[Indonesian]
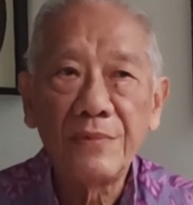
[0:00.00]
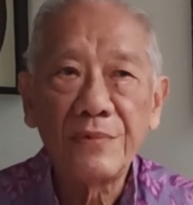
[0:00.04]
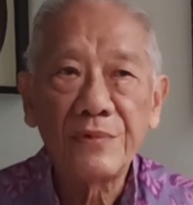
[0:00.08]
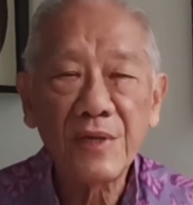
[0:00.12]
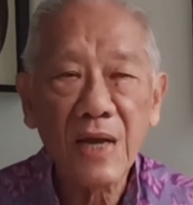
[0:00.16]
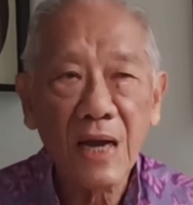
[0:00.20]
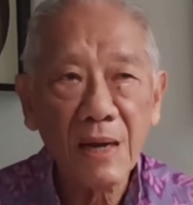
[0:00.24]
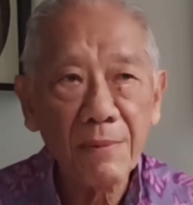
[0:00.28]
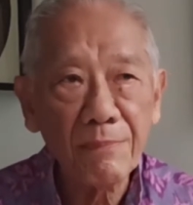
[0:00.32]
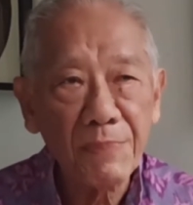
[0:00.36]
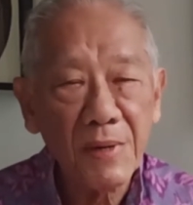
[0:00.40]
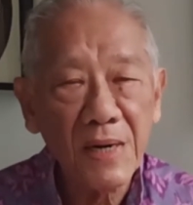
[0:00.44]

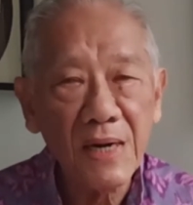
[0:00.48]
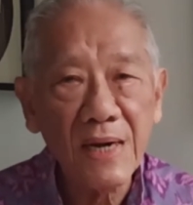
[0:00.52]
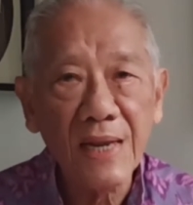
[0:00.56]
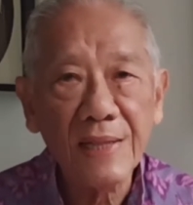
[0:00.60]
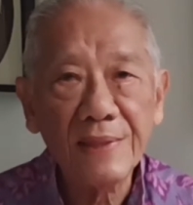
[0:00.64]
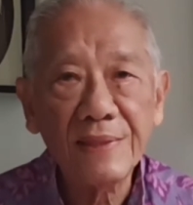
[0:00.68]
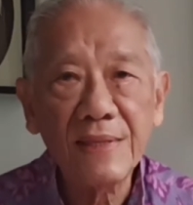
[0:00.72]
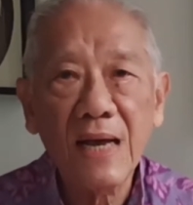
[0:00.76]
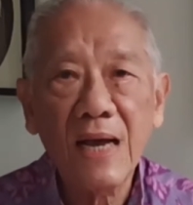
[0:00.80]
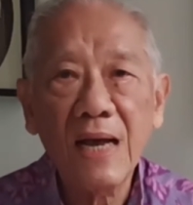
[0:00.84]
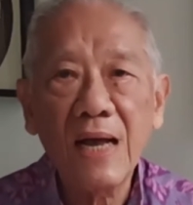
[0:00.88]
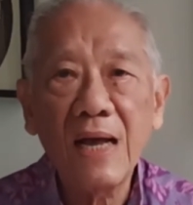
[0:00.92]
Sang
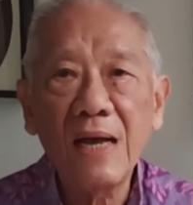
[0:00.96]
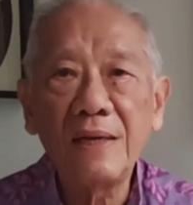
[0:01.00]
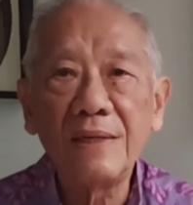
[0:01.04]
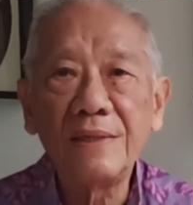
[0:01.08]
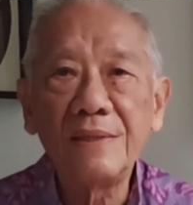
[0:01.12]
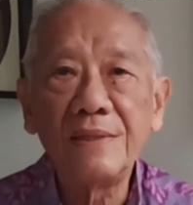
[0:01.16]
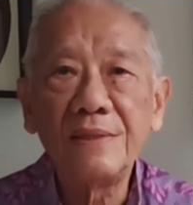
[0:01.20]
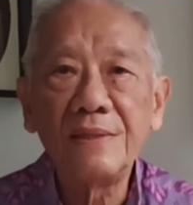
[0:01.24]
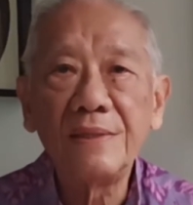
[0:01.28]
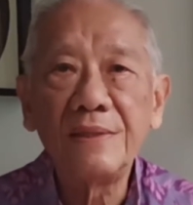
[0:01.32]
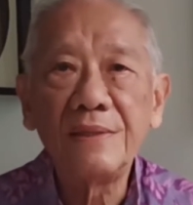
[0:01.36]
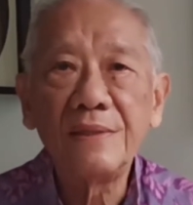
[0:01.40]
pendeta
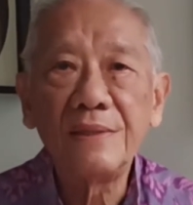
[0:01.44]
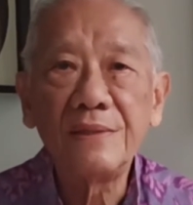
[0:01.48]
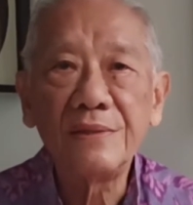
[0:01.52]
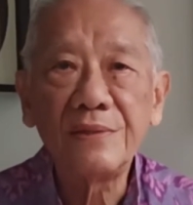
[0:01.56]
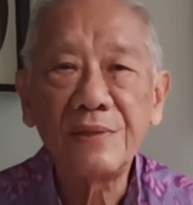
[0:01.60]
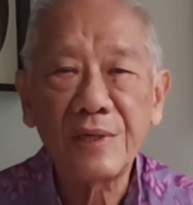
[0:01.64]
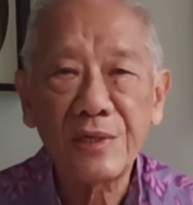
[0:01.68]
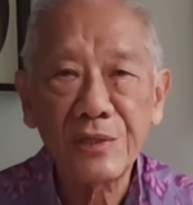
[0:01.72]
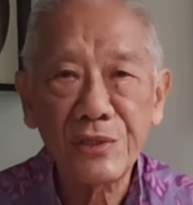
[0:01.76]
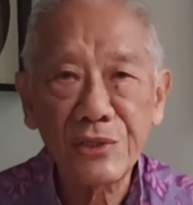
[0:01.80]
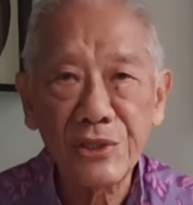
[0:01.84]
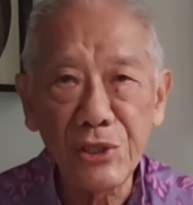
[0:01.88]

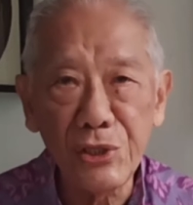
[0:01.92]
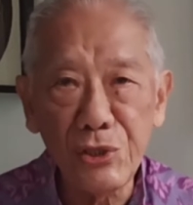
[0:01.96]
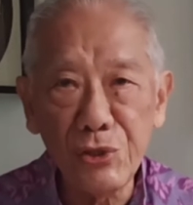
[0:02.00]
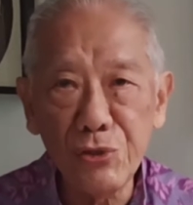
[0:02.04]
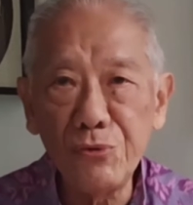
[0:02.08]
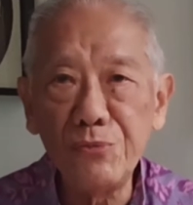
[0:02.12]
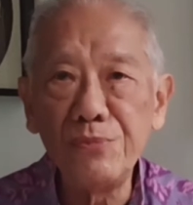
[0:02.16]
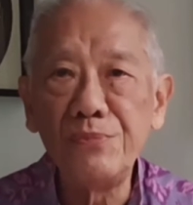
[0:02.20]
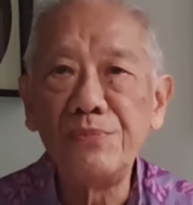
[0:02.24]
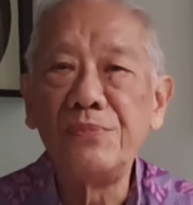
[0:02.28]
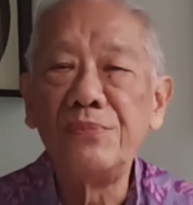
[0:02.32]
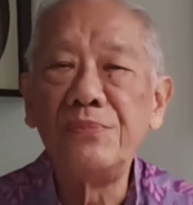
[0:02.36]

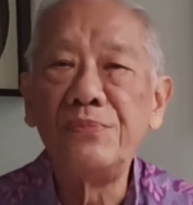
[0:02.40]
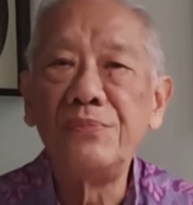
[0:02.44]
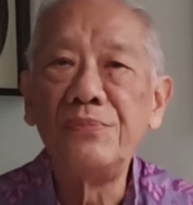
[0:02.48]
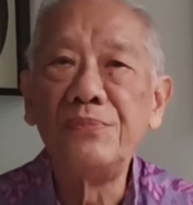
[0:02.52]
tersenyum